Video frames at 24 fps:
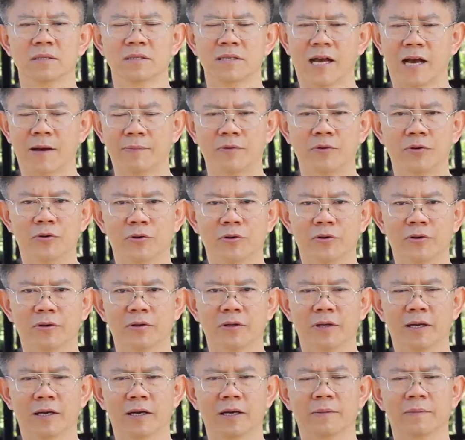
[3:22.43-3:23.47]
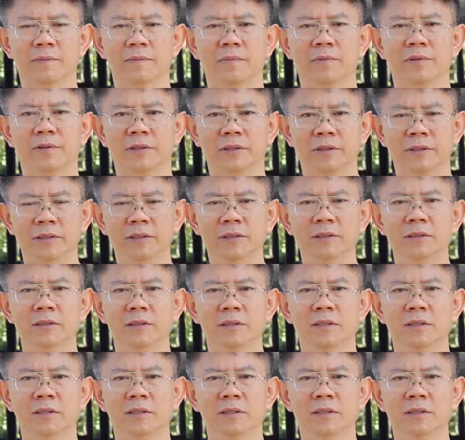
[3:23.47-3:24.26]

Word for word: 3 คนนะครับหรือ